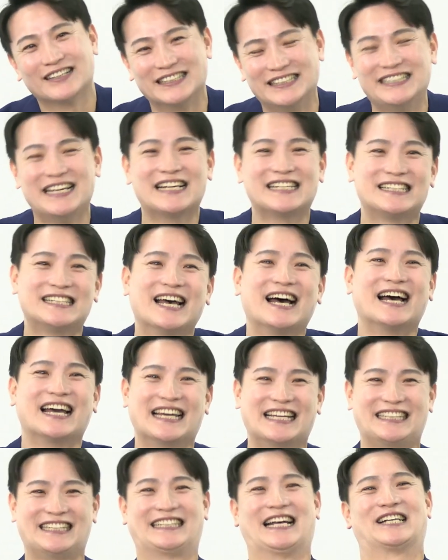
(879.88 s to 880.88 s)

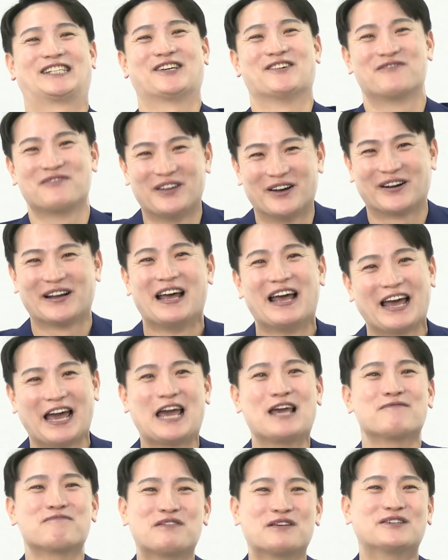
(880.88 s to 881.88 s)
EXID 5명,
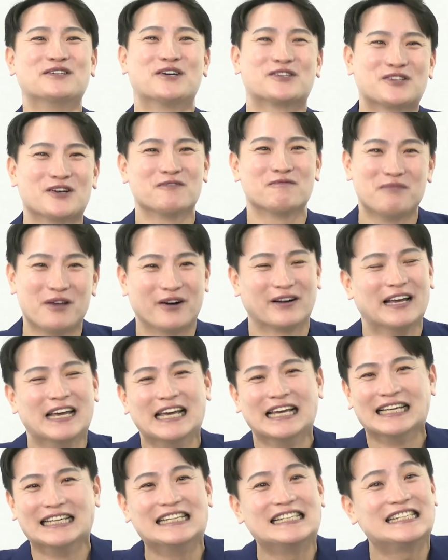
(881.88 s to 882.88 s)
에이핑크 6명,
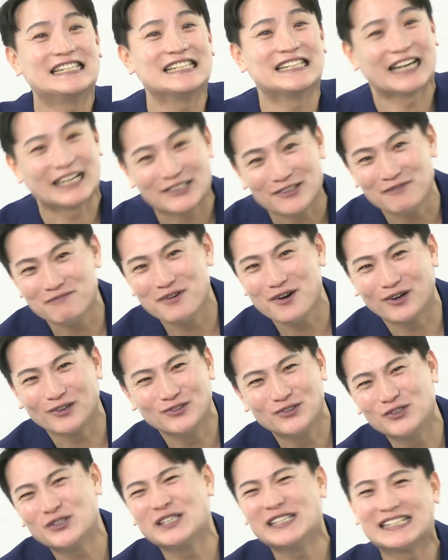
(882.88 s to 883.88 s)
있지
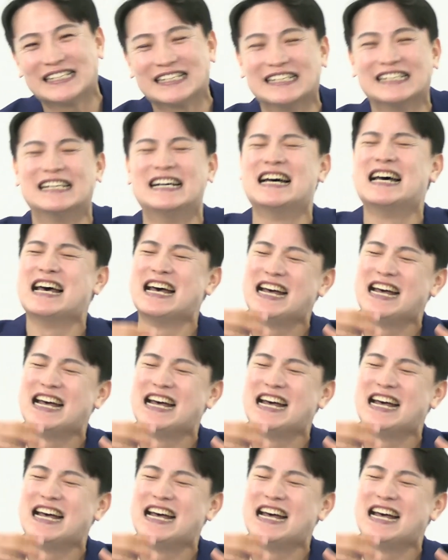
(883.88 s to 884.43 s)
5명, 유진스